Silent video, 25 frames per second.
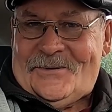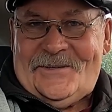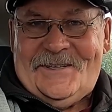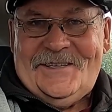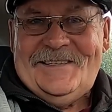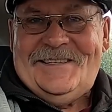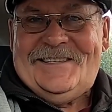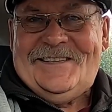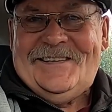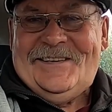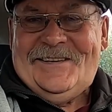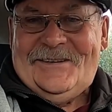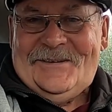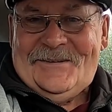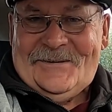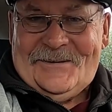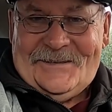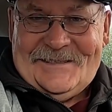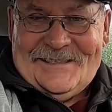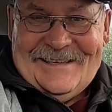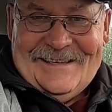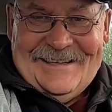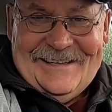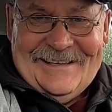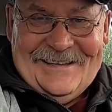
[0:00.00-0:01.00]
очень
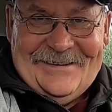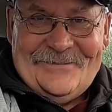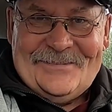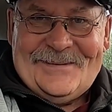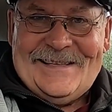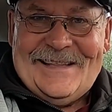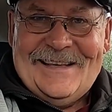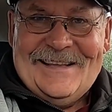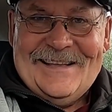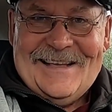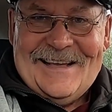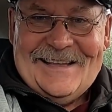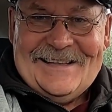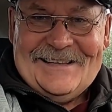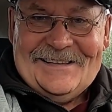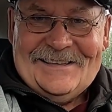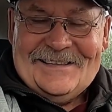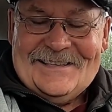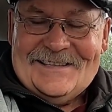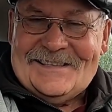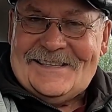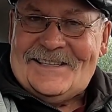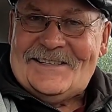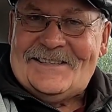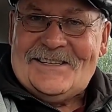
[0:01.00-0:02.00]
серьезный,
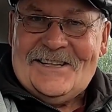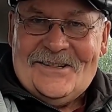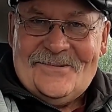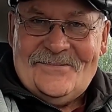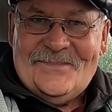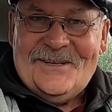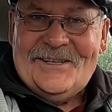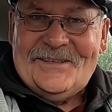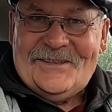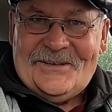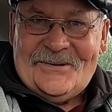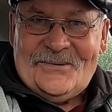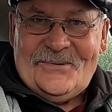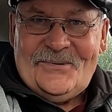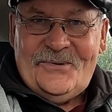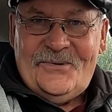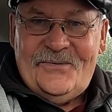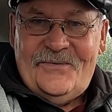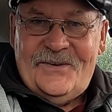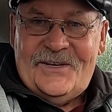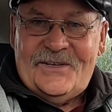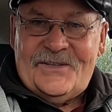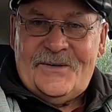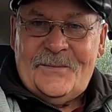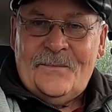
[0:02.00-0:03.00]
обстоятельный, сказал мне
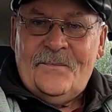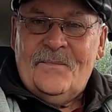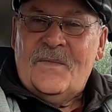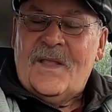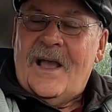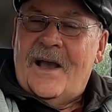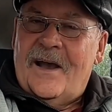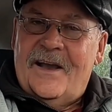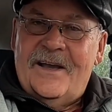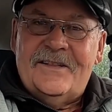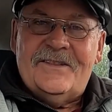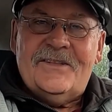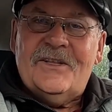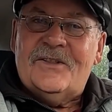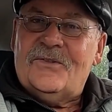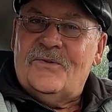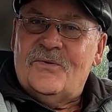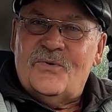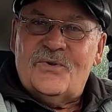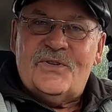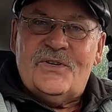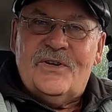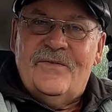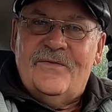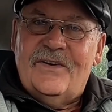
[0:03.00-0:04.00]
такую вещь. А этот
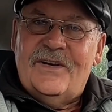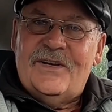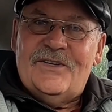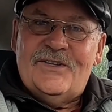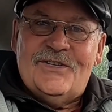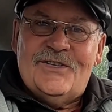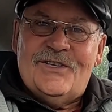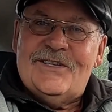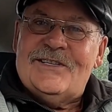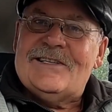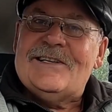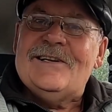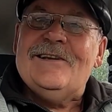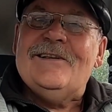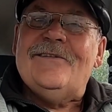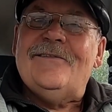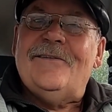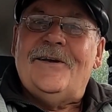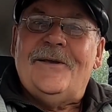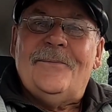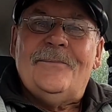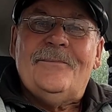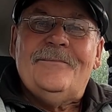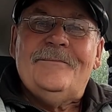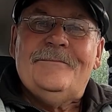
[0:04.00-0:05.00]
нож, говорит,
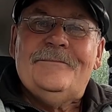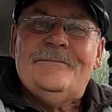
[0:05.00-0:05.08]
счастливый.